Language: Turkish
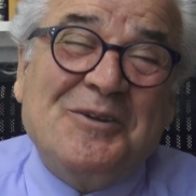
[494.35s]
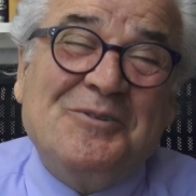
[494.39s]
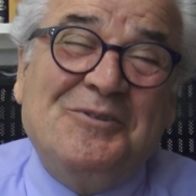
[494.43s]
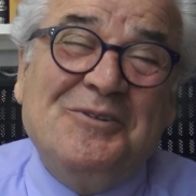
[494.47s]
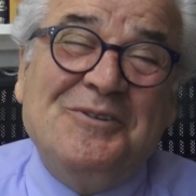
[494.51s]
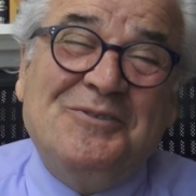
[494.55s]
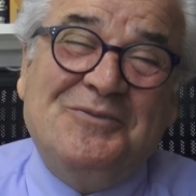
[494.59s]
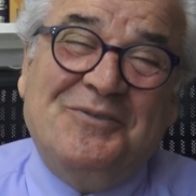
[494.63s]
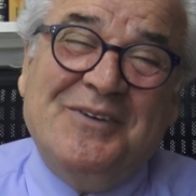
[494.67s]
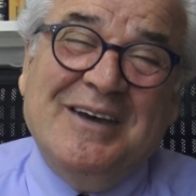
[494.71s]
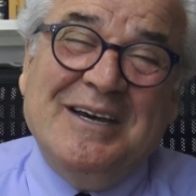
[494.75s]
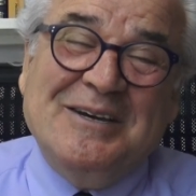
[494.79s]

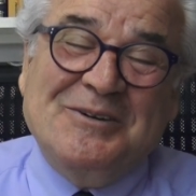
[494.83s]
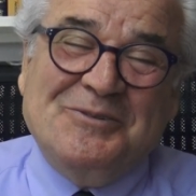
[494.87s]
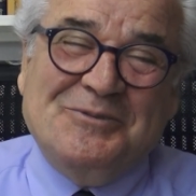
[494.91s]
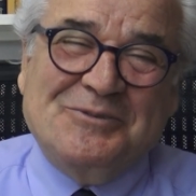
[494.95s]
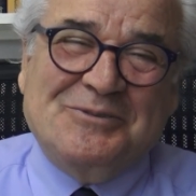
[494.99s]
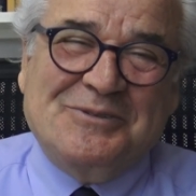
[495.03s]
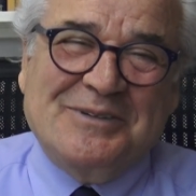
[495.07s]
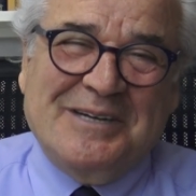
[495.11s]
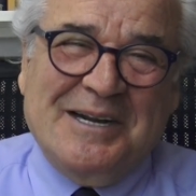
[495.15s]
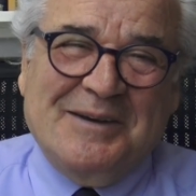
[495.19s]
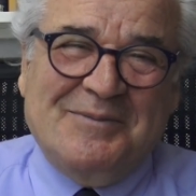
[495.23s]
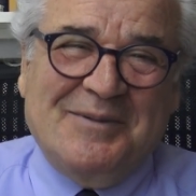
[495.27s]
Lütfen
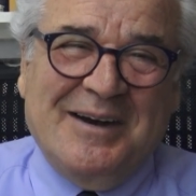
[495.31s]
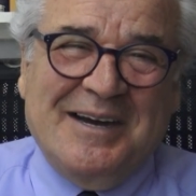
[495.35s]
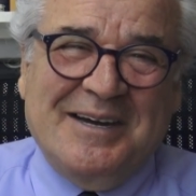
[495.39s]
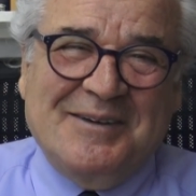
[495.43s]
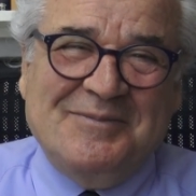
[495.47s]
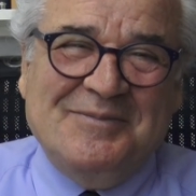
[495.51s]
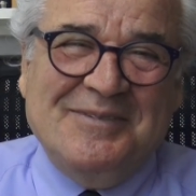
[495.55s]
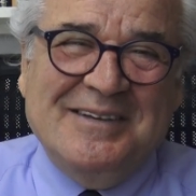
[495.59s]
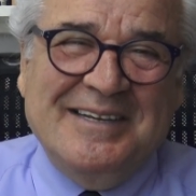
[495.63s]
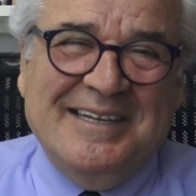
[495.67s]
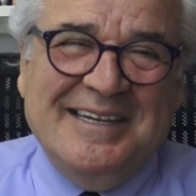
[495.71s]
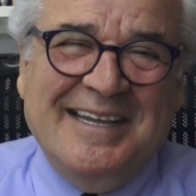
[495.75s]
kusura
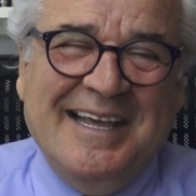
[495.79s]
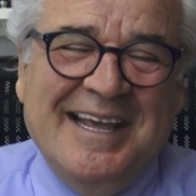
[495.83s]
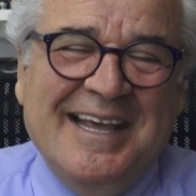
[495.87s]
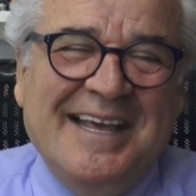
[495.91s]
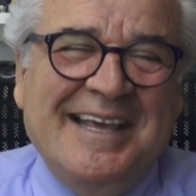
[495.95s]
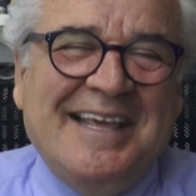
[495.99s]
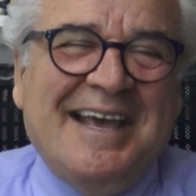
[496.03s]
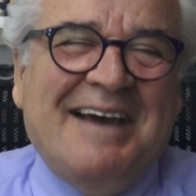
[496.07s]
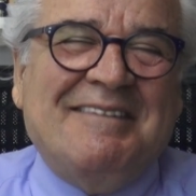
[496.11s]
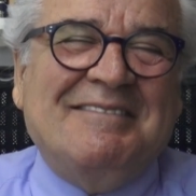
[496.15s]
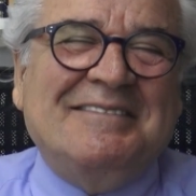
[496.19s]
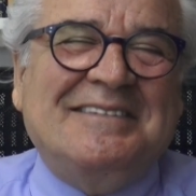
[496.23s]
bakmayın.
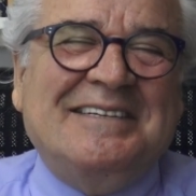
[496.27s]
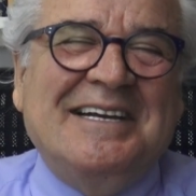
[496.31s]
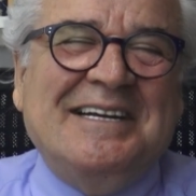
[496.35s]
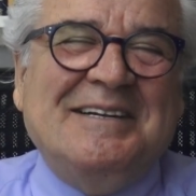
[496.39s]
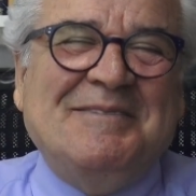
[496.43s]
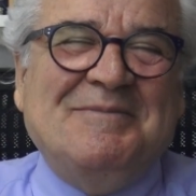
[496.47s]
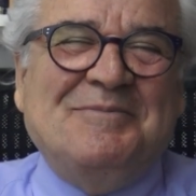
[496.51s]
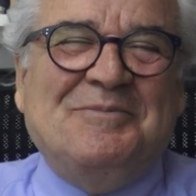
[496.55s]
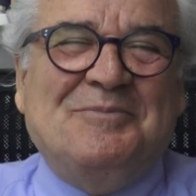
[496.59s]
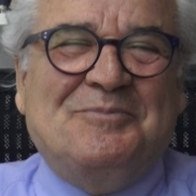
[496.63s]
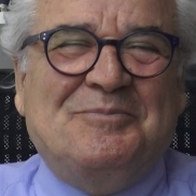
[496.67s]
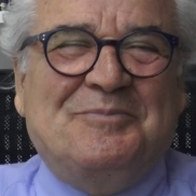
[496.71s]
Ya
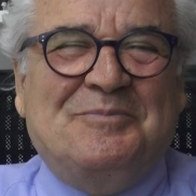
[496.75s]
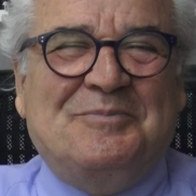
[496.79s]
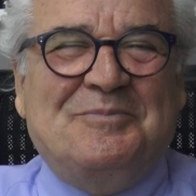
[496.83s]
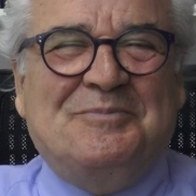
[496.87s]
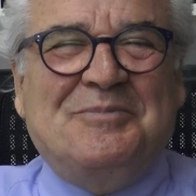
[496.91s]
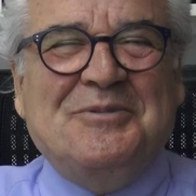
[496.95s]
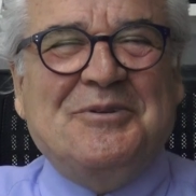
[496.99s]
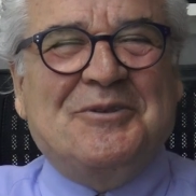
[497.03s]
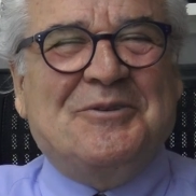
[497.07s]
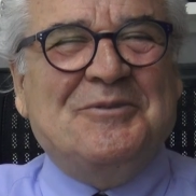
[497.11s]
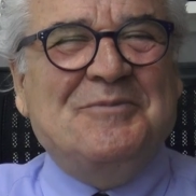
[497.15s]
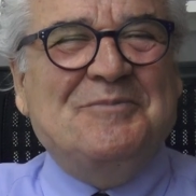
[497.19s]
canım
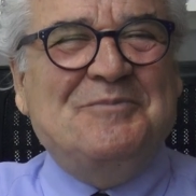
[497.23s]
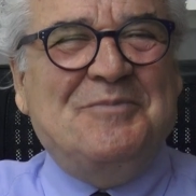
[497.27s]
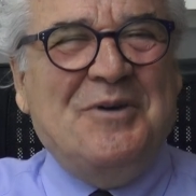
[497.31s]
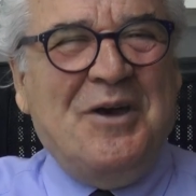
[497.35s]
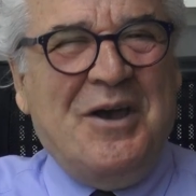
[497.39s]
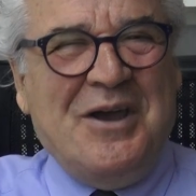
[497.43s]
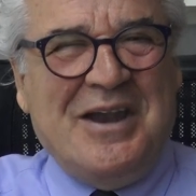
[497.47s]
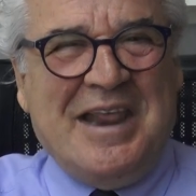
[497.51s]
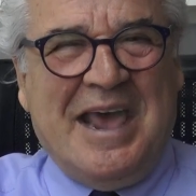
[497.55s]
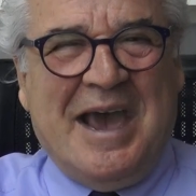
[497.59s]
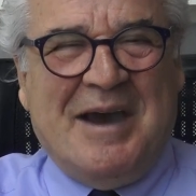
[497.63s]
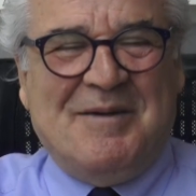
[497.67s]
bugün
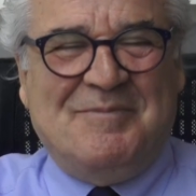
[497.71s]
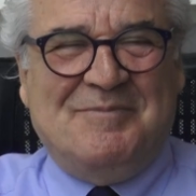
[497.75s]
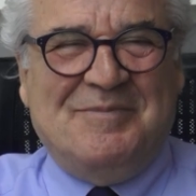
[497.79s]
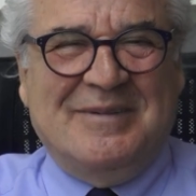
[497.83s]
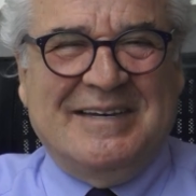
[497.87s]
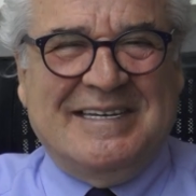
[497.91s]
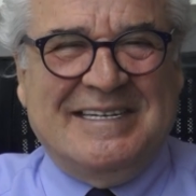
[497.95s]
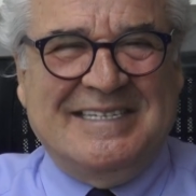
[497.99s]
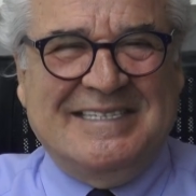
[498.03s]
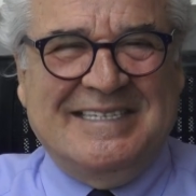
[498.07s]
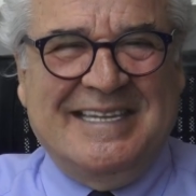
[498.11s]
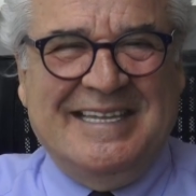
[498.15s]
böyle
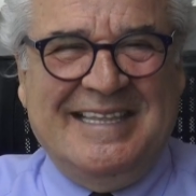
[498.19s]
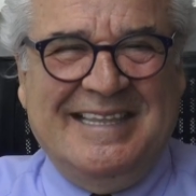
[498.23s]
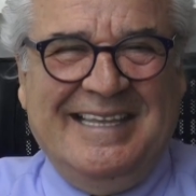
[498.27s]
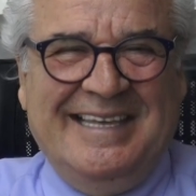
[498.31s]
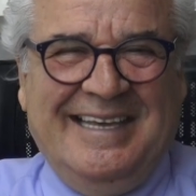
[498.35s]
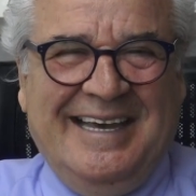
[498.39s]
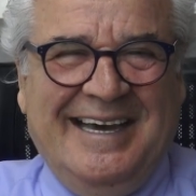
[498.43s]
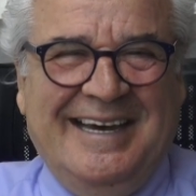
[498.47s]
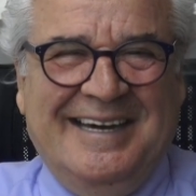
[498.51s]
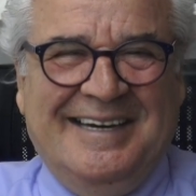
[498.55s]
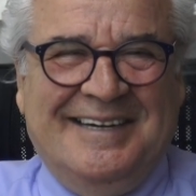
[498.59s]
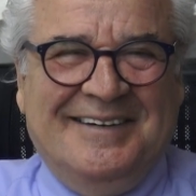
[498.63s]
yapmak istedi
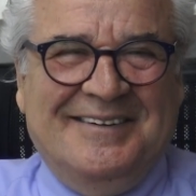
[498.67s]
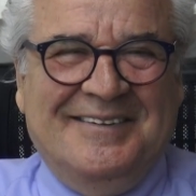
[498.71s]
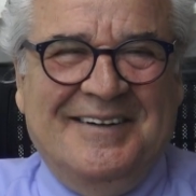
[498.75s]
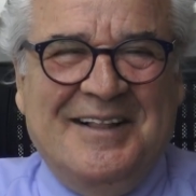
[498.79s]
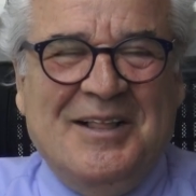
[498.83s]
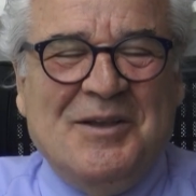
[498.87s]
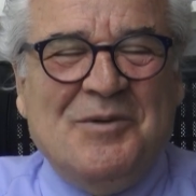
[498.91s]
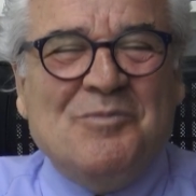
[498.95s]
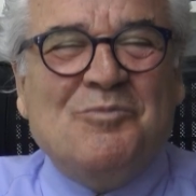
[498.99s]
ya.